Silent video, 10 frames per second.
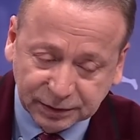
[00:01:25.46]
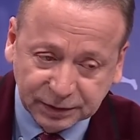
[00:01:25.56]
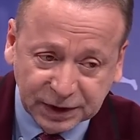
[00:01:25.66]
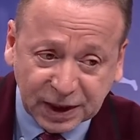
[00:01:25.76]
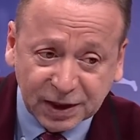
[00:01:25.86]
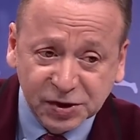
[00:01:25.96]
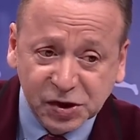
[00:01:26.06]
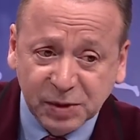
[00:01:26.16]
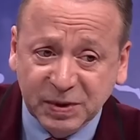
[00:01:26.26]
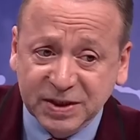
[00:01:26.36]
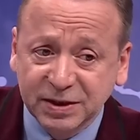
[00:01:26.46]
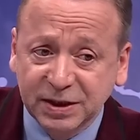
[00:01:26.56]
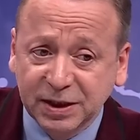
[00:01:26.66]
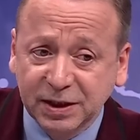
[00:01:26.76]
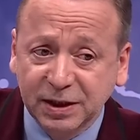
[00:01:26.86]
Icardi
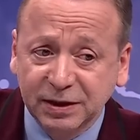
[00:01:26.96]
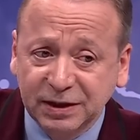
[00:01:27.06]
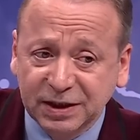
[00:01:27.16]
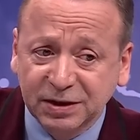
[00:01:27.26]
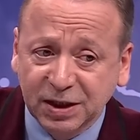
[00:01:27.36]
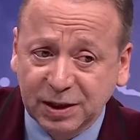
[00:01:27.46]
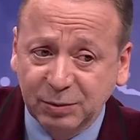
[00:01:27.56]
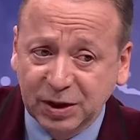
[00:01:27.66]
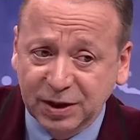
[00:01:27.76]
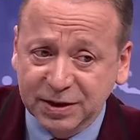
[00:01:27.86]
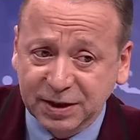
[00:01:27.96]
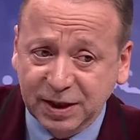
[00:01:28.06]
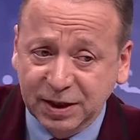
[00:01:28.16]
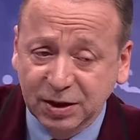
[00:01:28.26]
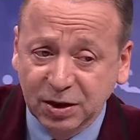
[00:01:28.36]
cephesindeki net rakamı
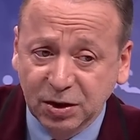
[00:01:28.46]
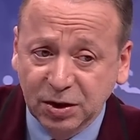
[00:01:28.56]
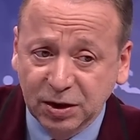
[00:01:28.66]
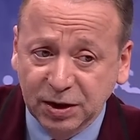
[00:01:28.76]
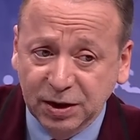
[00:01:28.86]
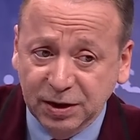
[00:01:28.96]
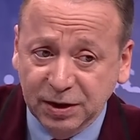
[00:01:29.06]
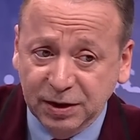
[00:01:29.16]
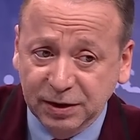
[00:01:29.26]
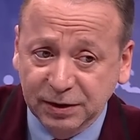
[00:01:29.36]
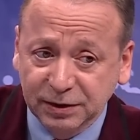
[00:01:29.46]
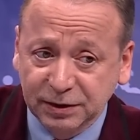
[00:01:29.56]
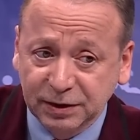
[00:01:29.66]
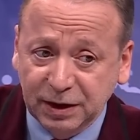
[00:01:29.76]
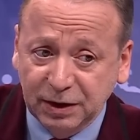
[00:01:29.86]
Galatasaray e,
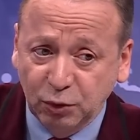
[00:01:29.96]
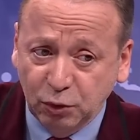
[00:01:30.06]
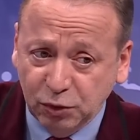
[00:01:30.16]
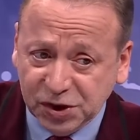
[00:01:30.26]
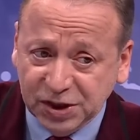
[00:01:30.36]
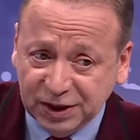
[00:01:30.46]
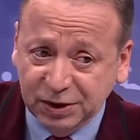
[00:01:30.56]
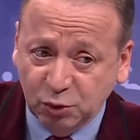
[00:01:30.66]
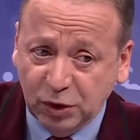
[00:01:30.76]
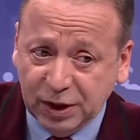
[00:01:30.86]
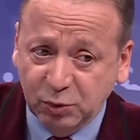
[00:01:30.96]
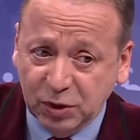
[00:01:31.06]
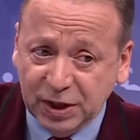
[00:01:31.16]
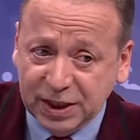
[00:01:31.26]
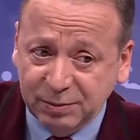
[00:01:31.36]
o işin adını koyamıyor.
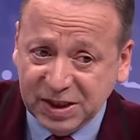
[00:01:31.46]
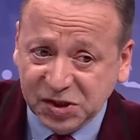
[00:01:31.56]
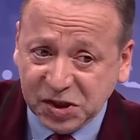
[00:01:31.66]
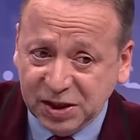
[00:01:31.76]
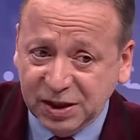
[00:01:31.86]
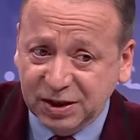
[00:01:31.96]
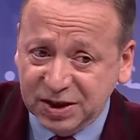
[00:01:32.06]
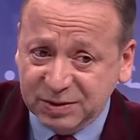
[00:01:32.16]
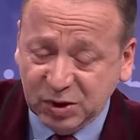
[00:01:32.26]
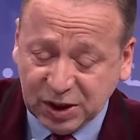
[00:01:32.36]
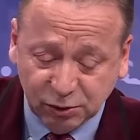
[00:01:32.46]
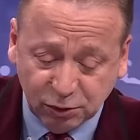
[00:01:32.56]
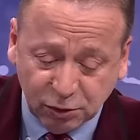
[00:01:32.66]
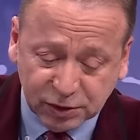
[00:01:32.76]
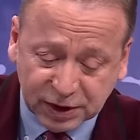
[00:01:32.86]
Yani menajerlik kısmı
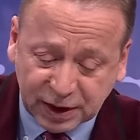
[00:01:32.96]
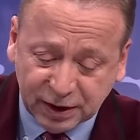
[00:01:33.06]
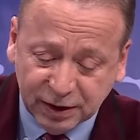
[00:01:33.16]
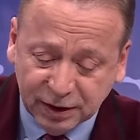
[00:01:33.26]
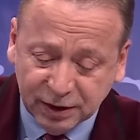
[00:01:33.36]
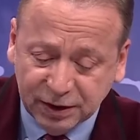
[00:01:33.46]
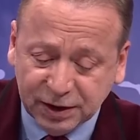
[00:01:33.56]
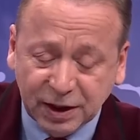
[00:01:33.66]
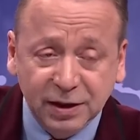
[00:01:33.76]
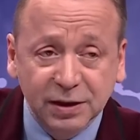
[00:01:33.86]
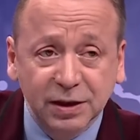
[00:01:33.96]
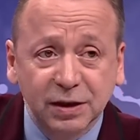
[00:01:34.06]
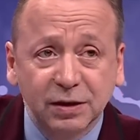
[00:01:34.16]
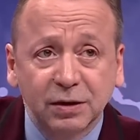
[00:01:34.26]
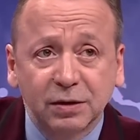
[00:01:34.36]
kalıyor. Orada da
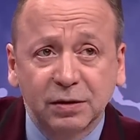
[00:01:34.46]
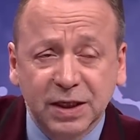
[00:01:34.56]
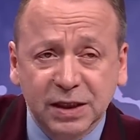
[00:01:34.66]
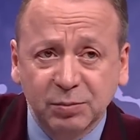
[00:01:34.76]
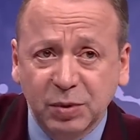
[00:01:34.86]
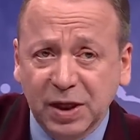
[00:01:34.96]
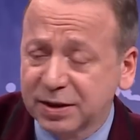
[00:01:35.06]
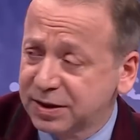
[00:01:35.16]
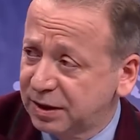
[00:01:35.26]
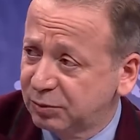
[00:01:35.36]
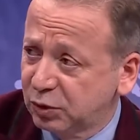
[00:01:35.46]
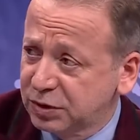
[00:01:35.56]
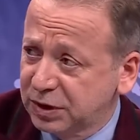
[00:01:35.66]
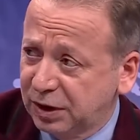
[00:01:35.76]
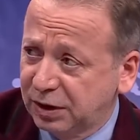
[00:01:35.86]
Icardi'yi zaten Paris'ten biliyorsun